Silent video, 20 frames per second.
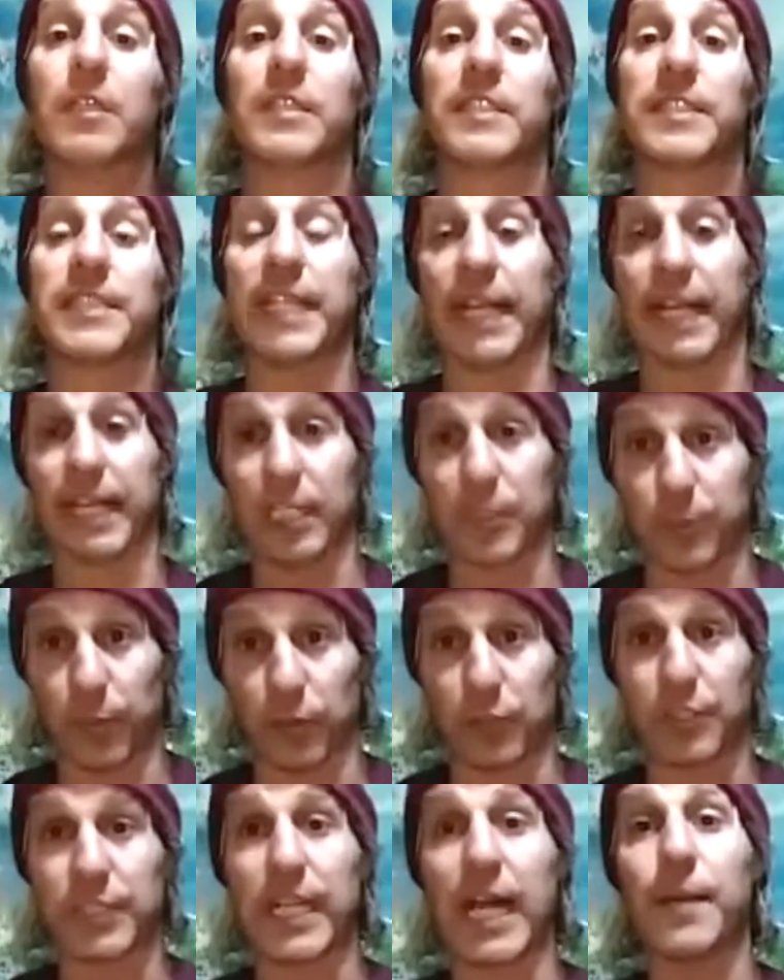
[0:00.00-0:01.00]
Ser
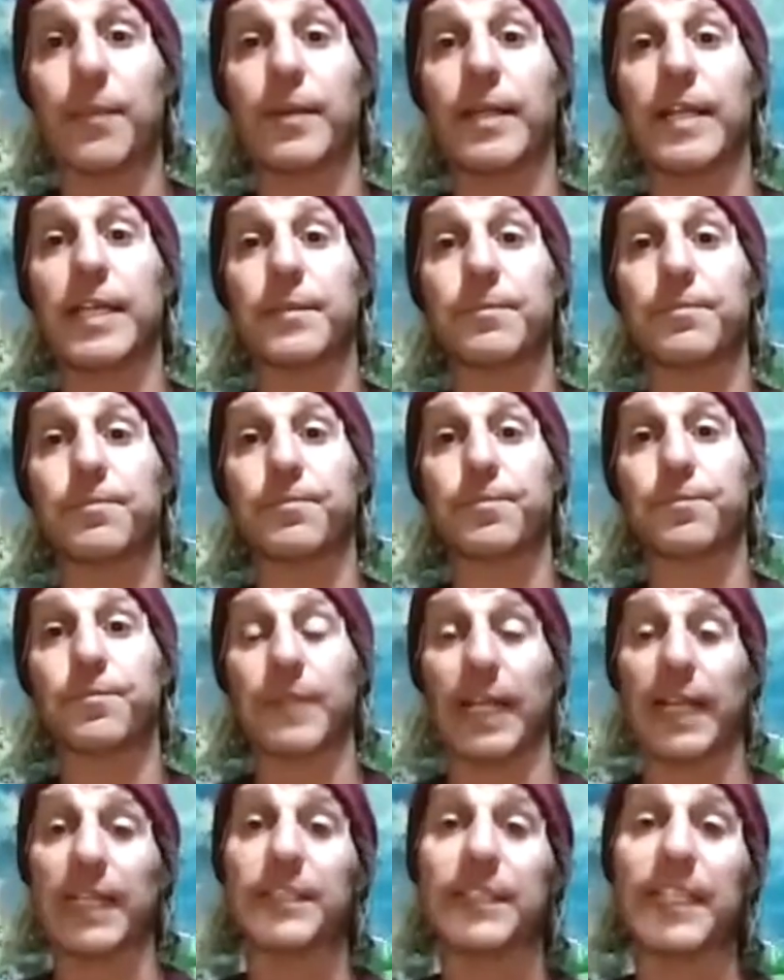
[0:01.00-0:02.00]
responsable,
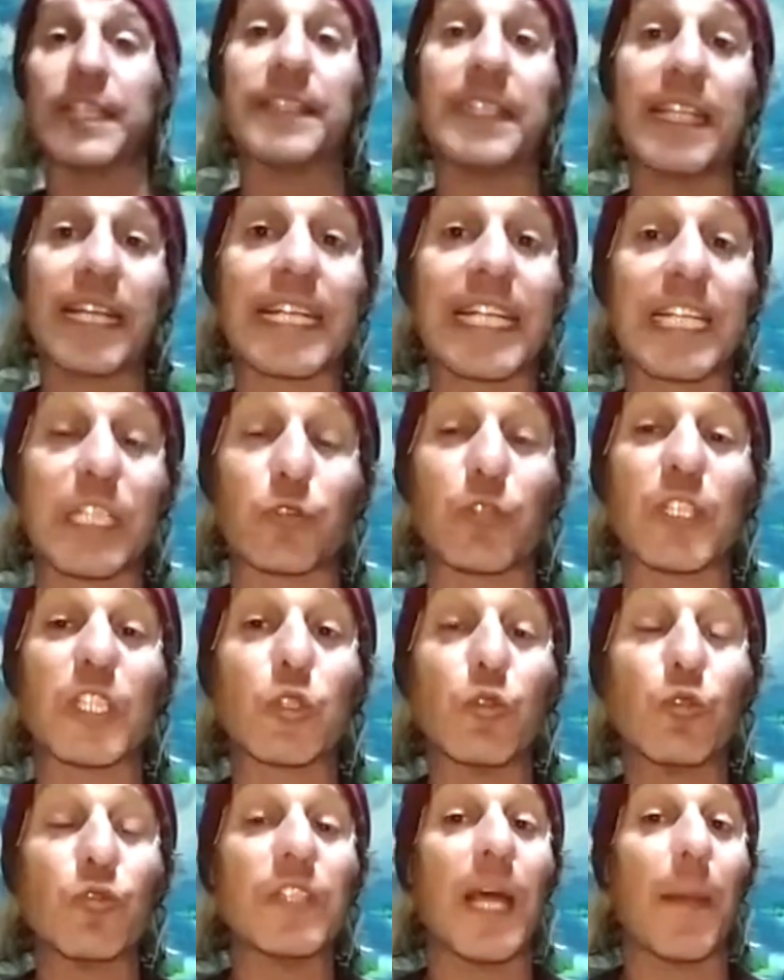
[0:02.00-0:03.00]
entender que esto
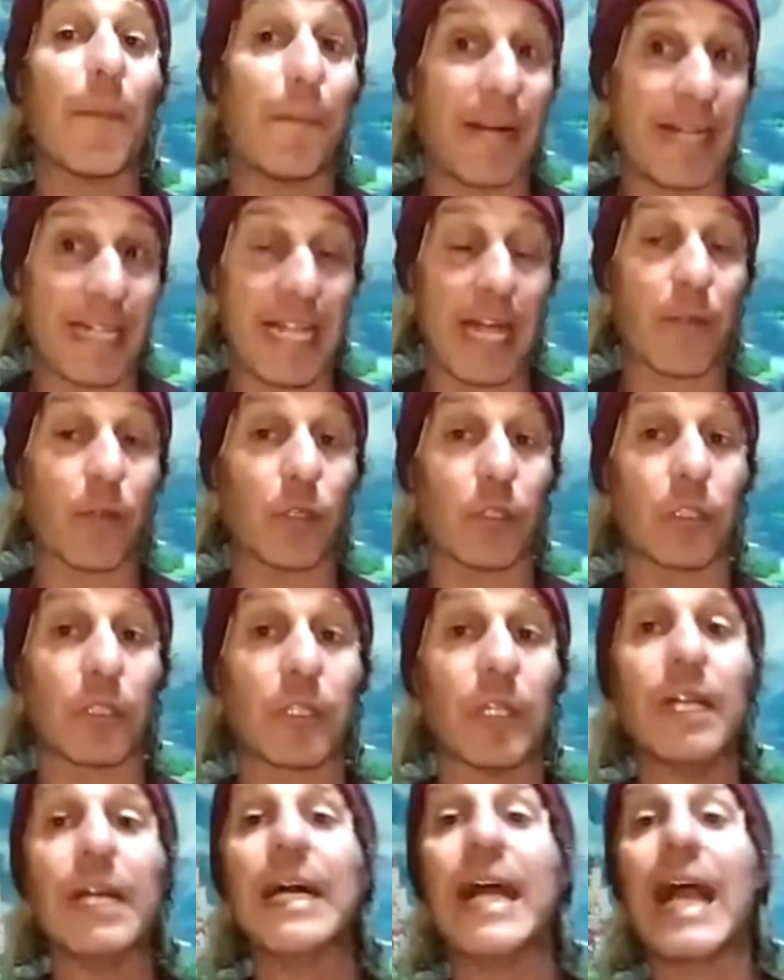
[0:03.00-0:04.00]
es un depredador,
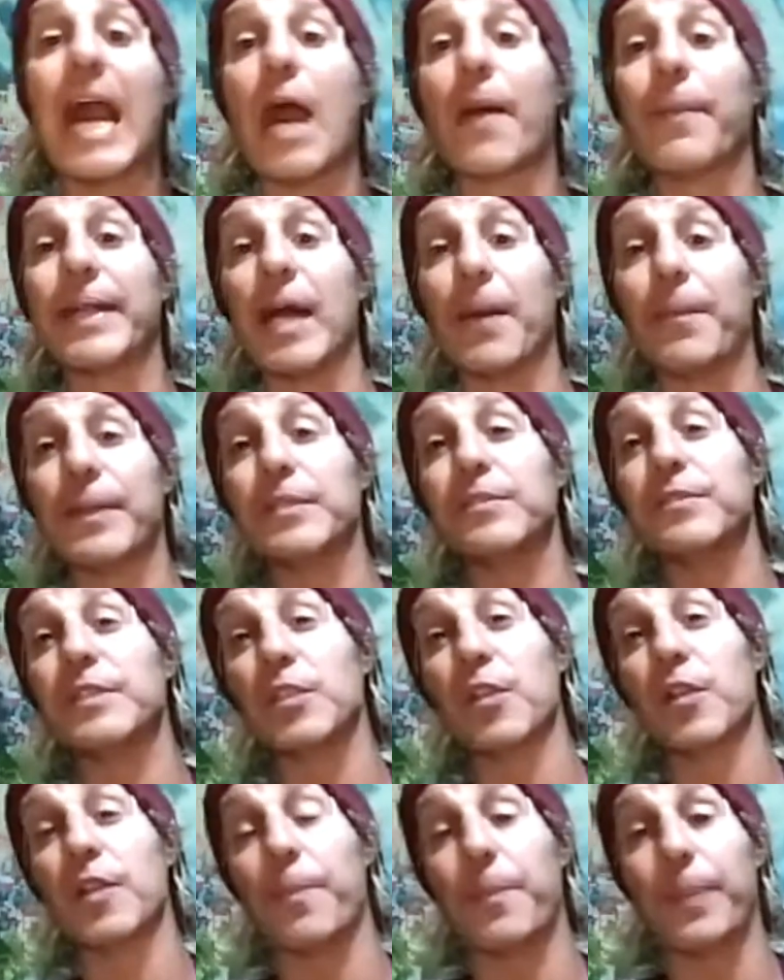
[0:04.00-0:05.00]
haber
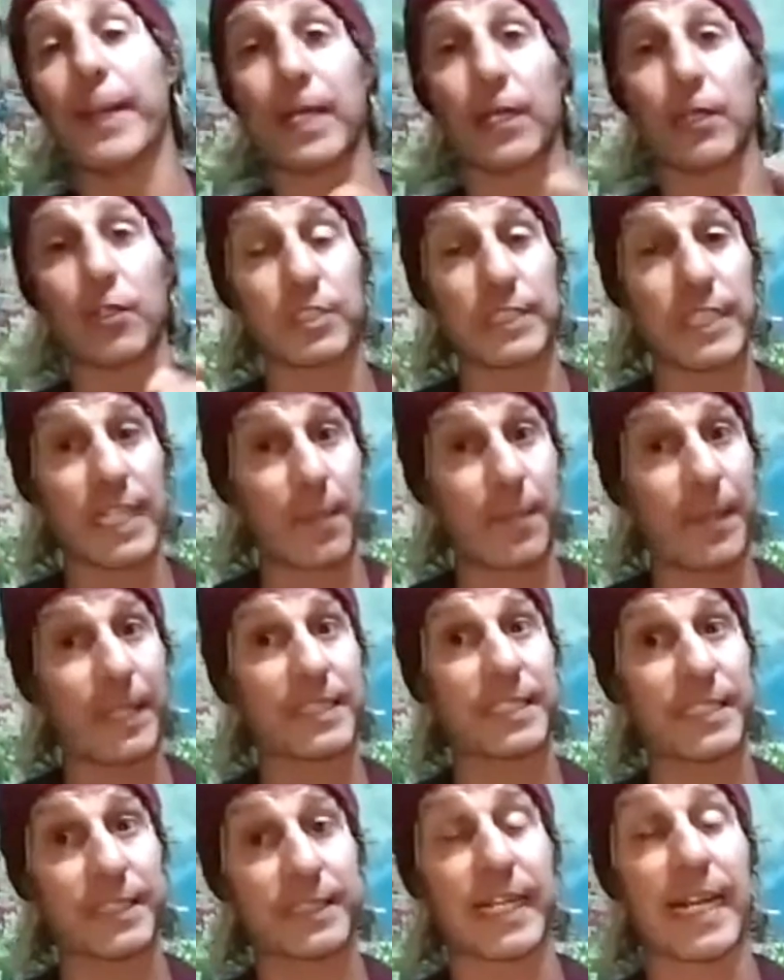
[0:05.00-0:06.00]
aprendido de perros nada
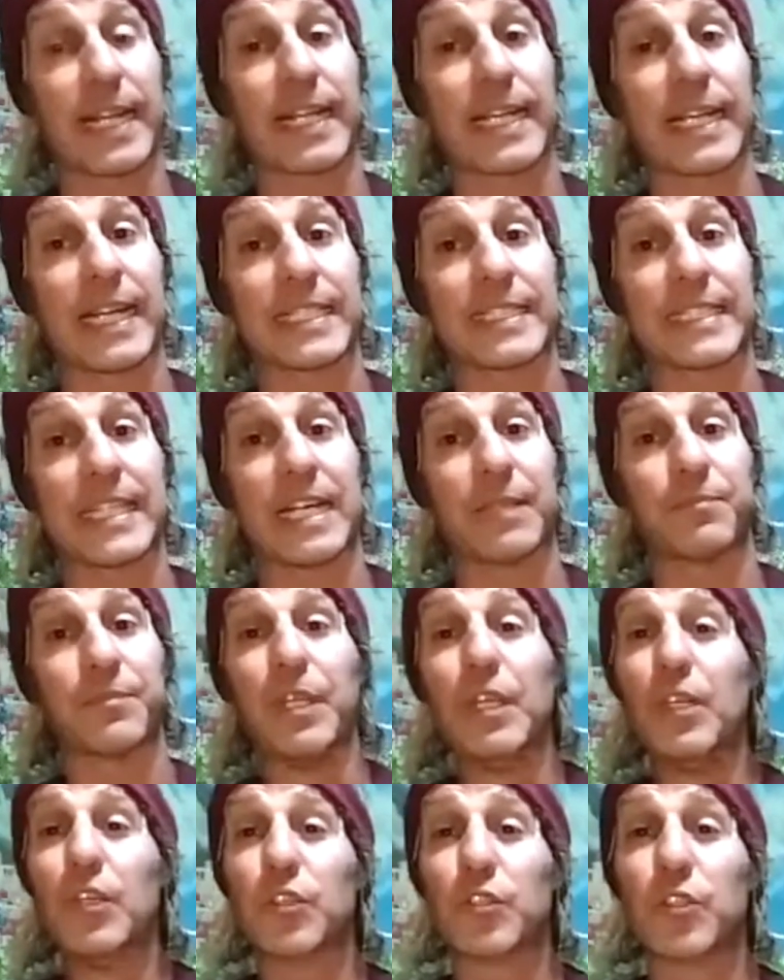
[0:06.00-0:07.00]
más entra en casa,
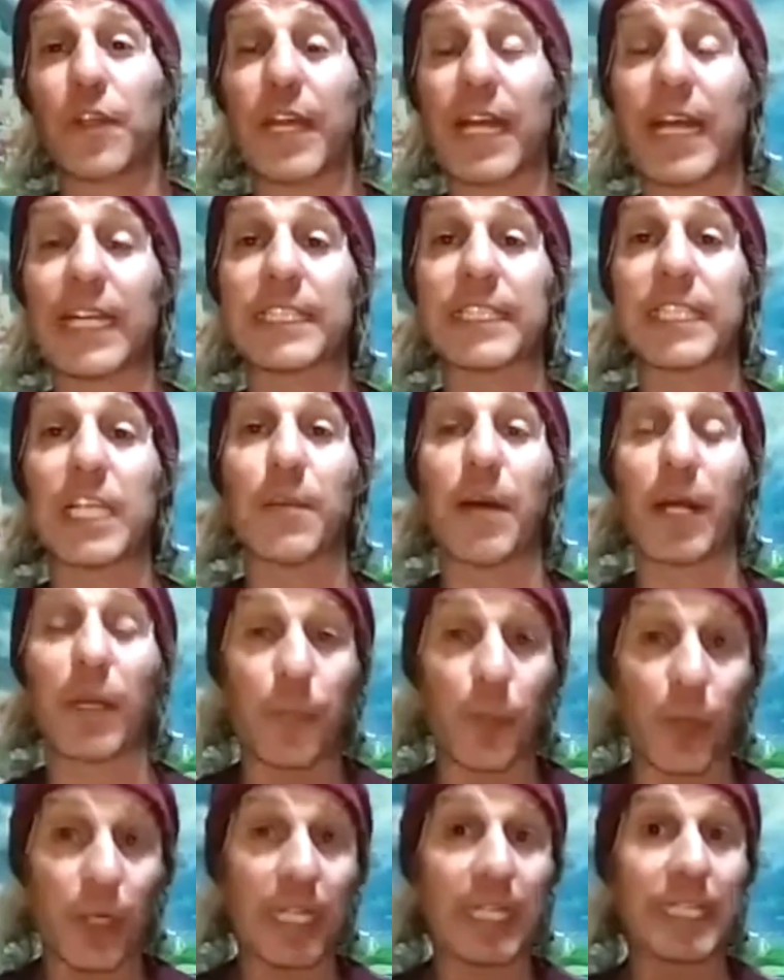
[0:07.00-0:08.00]
no dejarte llevar
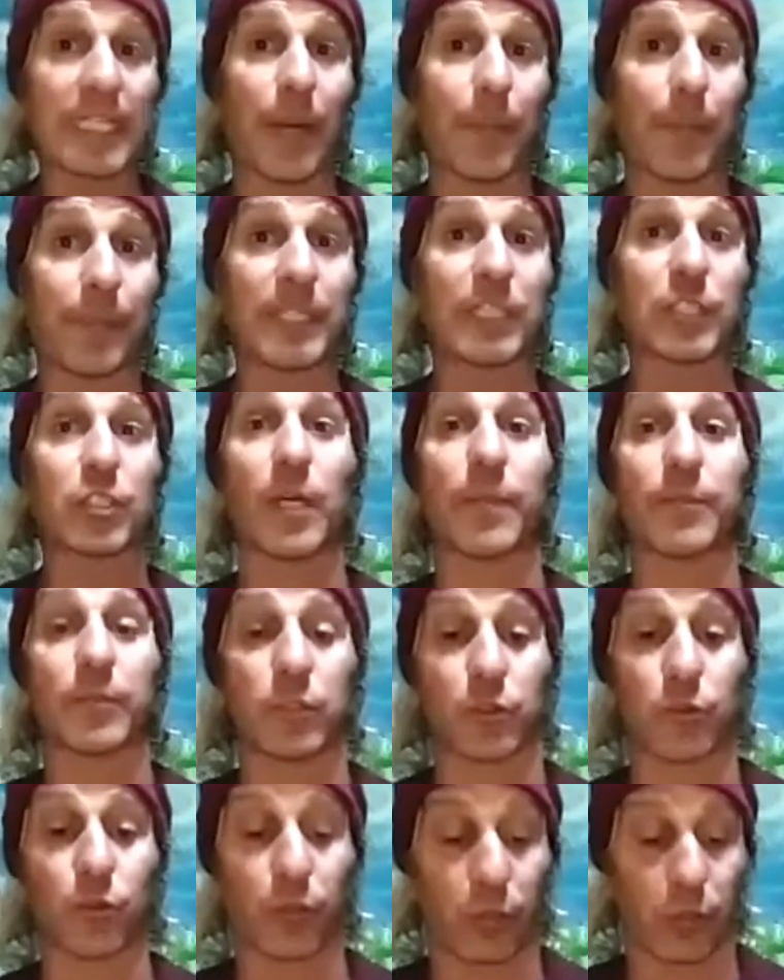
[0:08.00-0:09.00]
por el capricho
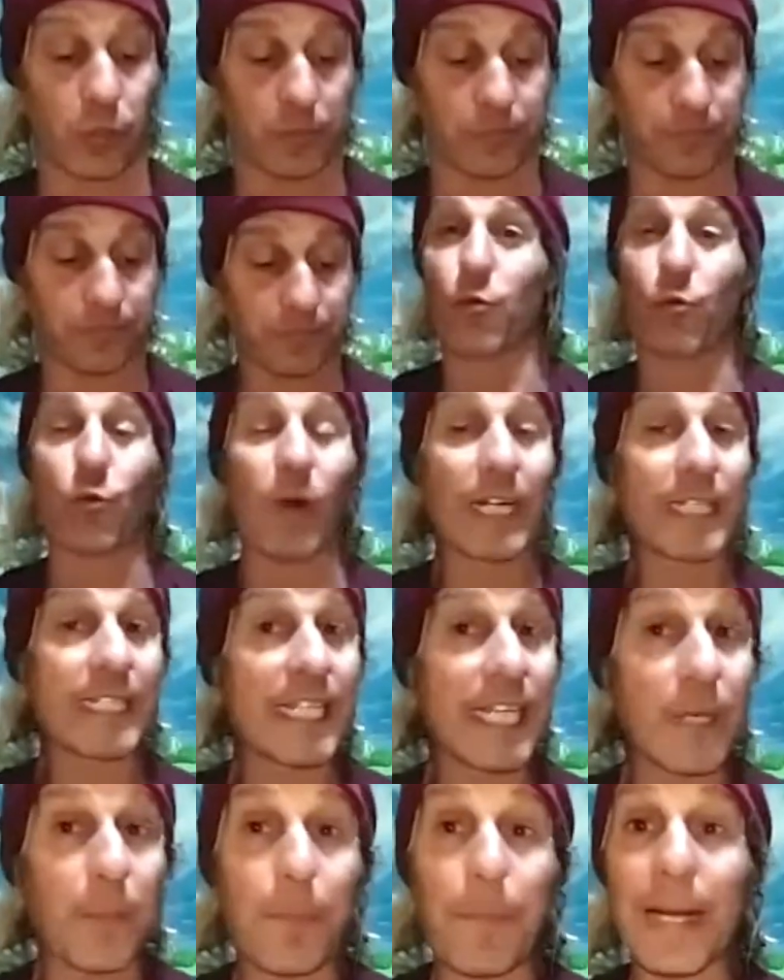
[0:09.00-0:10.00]
absurdo,
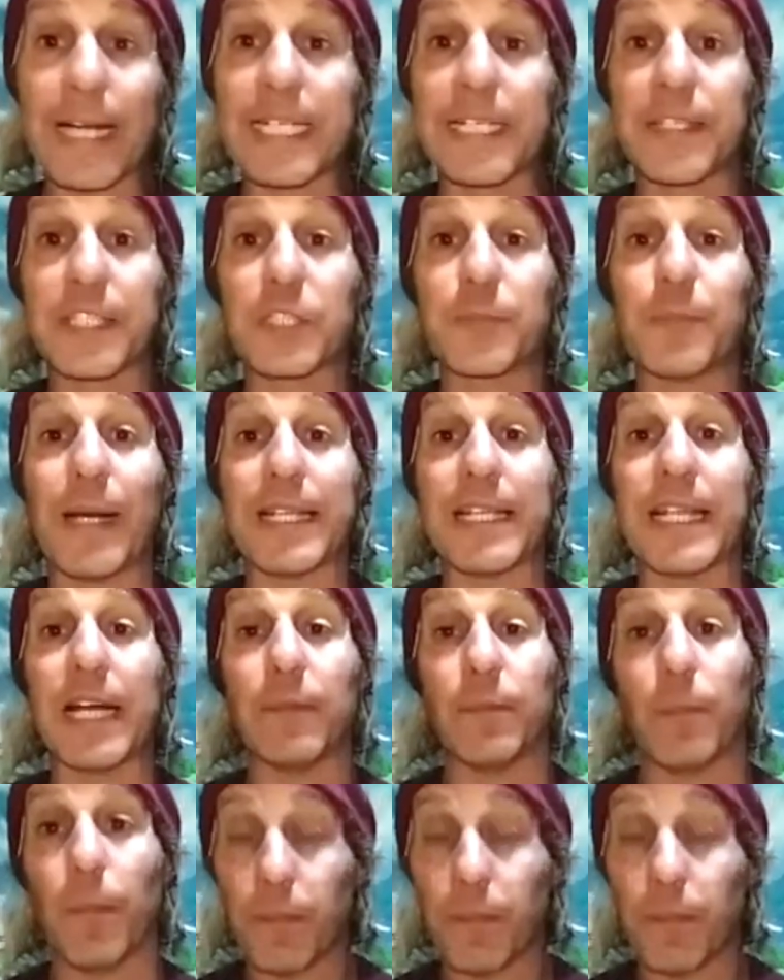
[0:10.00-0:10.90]
cualquier parque de España.